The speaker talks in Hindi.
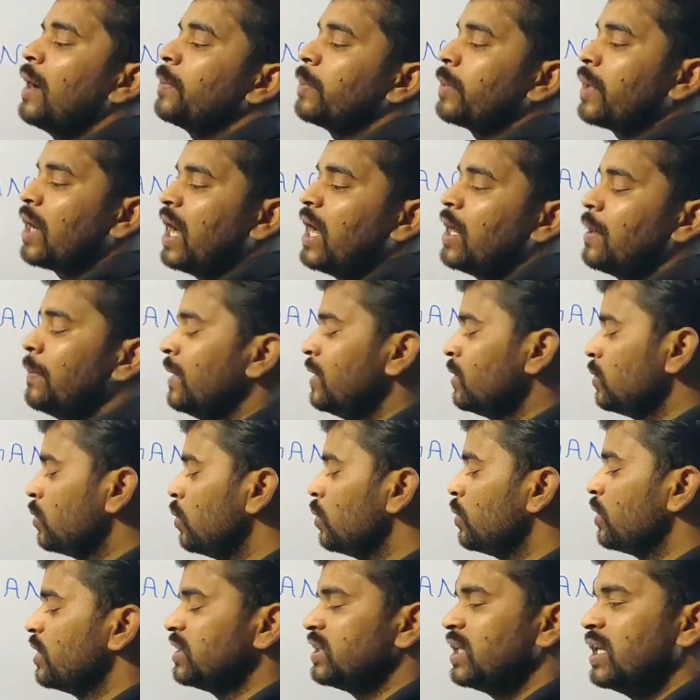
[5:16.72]
अब कार्बन
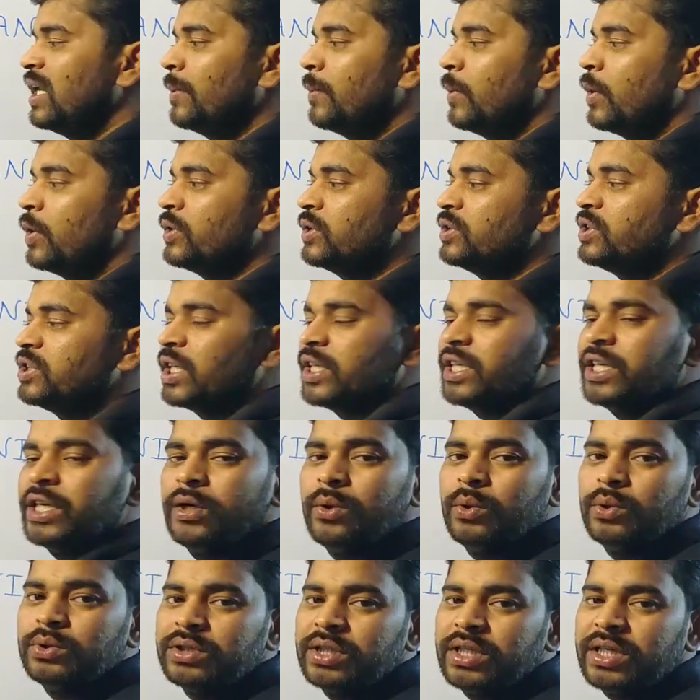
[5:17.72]
को कितने बॉन्ड
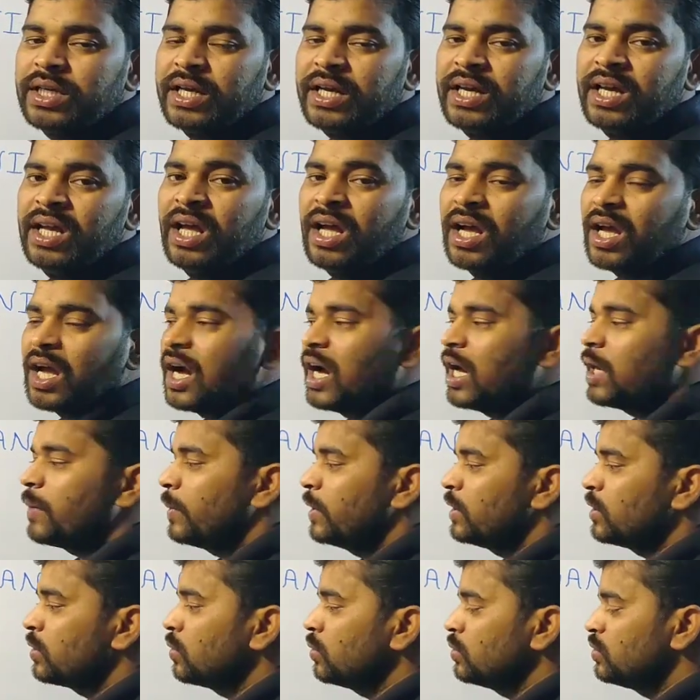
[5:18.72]
चाहिए होते हैं
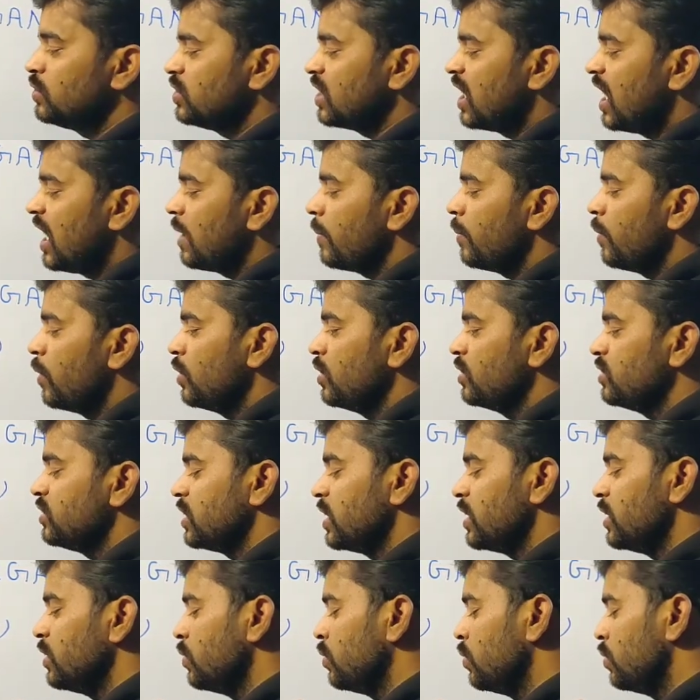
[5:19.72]
कार्बन को चार बॉन्ड
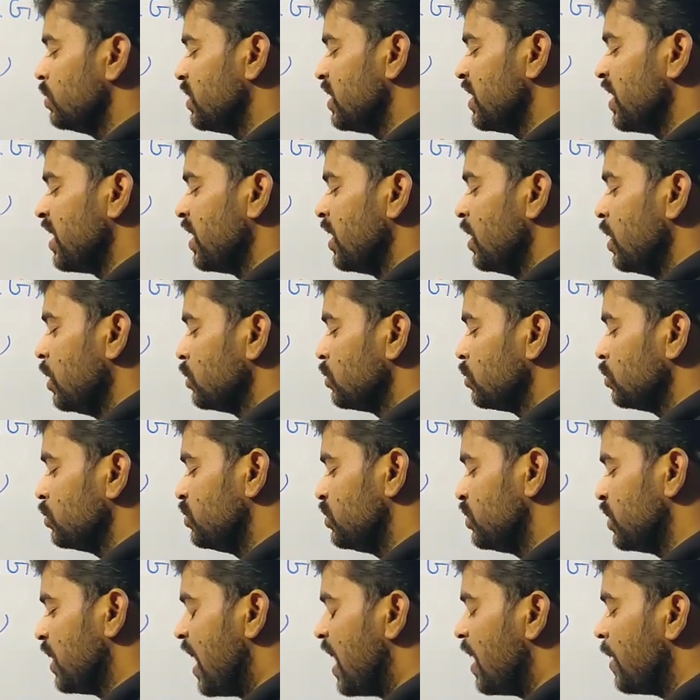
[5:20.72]
चाहिए होते हैं तो
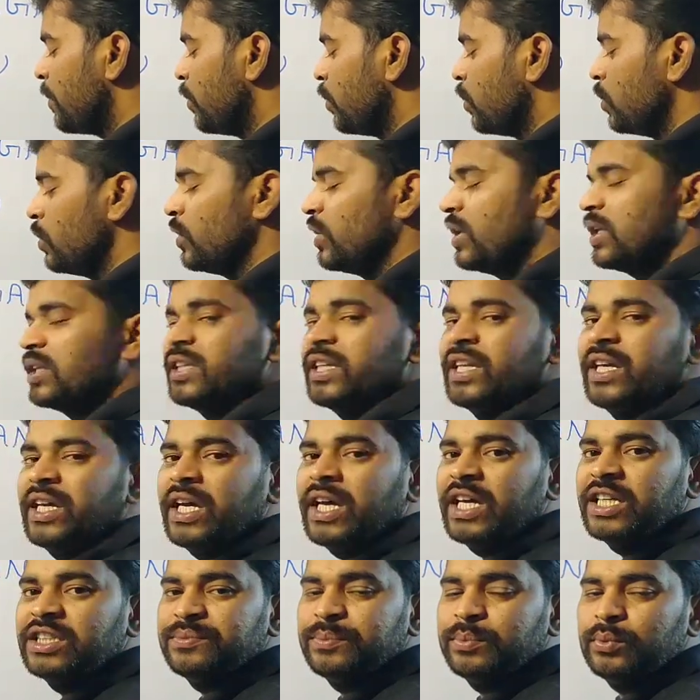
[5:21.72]
चार बॉन्ड कितने
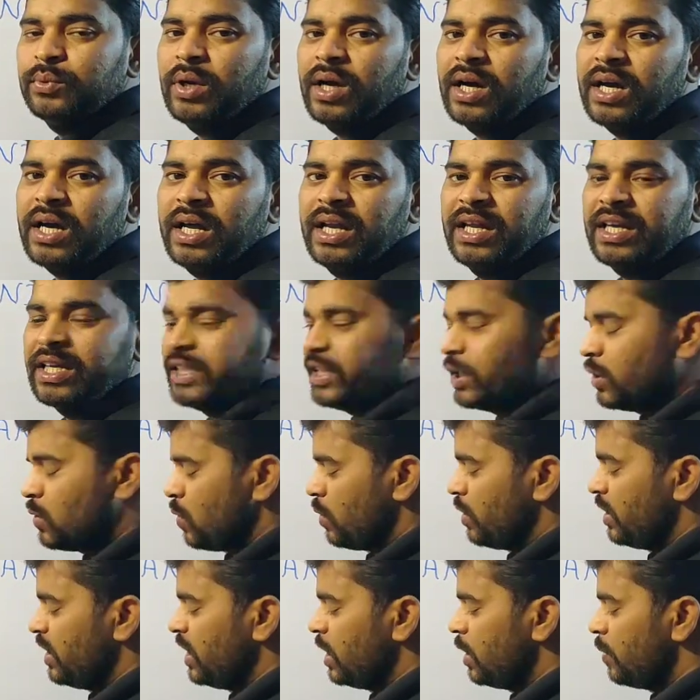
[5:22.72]
एच पूरा करेंगे
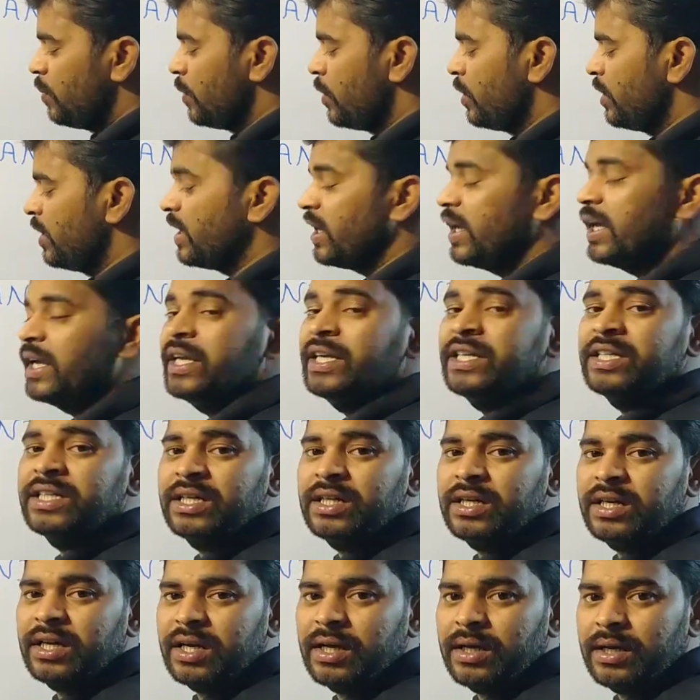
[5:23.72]
देखो एक बॉन्ड
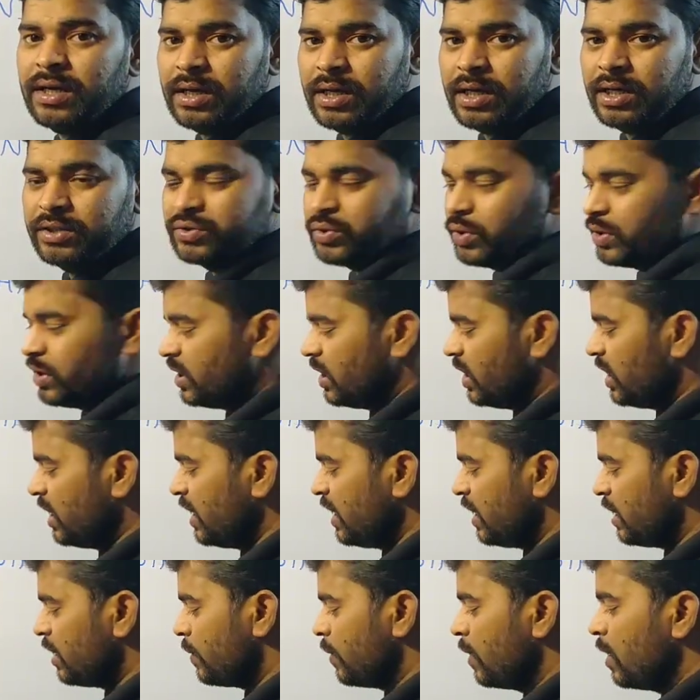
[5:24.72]
एक सॉरी
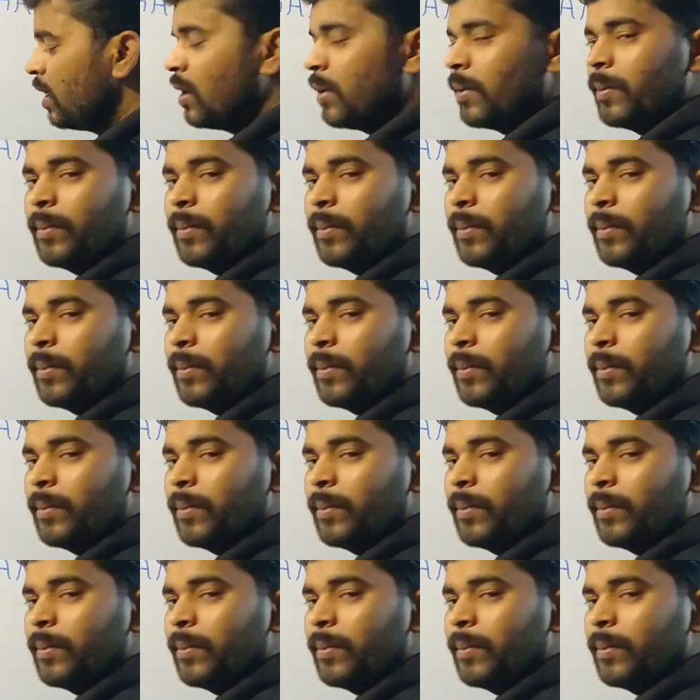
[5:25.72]
एक